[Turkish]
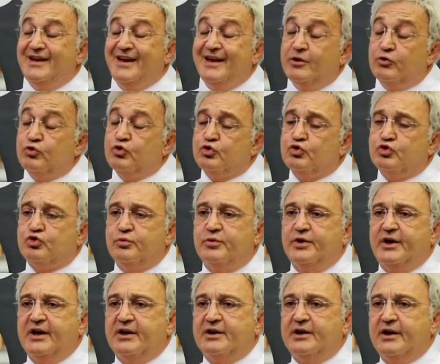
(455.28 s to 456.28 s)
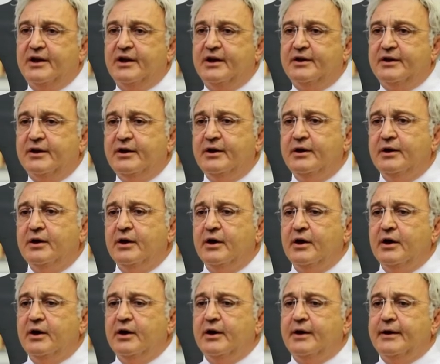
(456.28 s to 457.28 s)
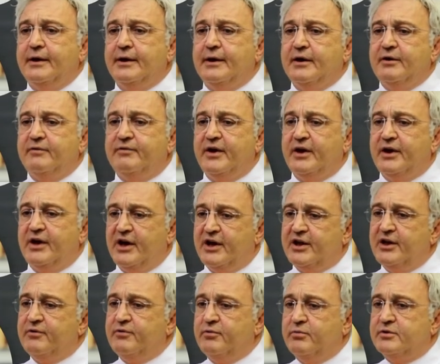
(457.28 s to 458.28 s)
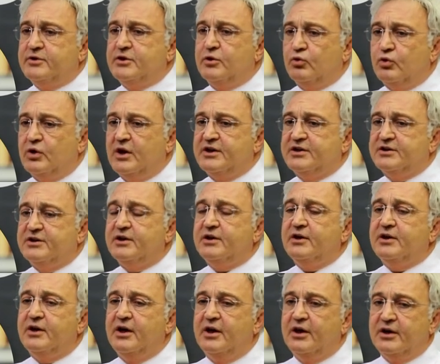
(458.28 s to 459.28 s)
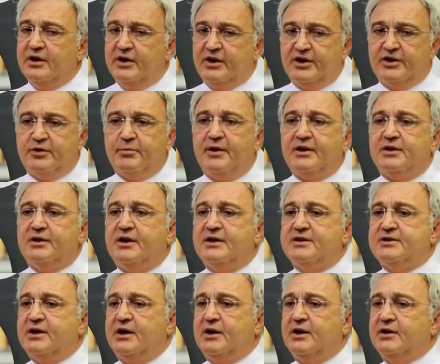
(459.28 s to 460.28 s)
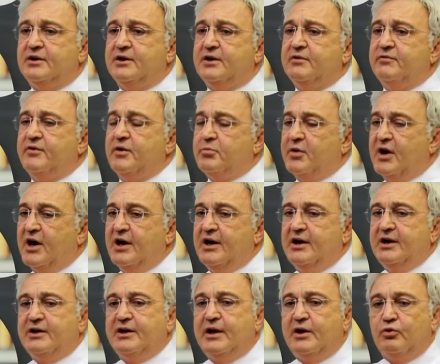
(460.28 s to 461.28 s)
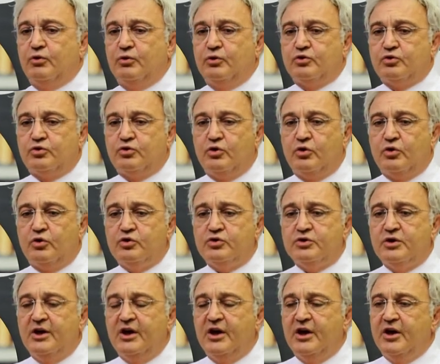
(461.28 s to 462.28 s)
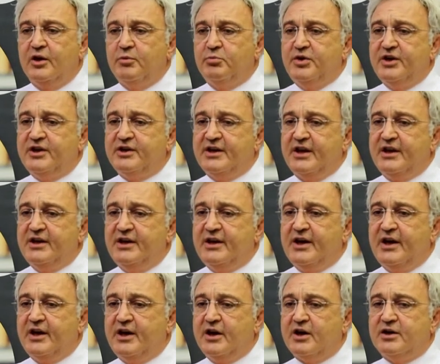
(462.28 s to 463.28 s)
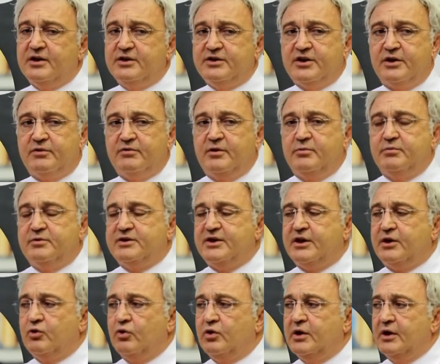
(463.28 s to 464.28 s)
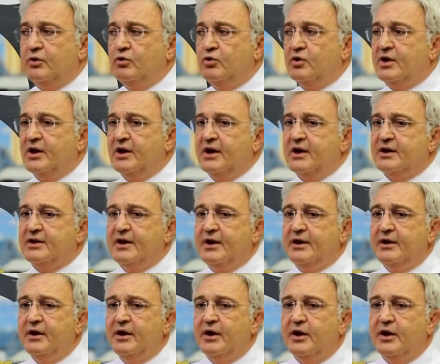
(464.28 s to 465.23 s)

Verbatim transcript: yeni Rus Cumhuriyetleriydi e, ve hedefimize ulaştık, irtibatlar sağladık ve bayilikler oluşturuyoruz. Bir de yine yakın çevremizdeki olan ülkelerden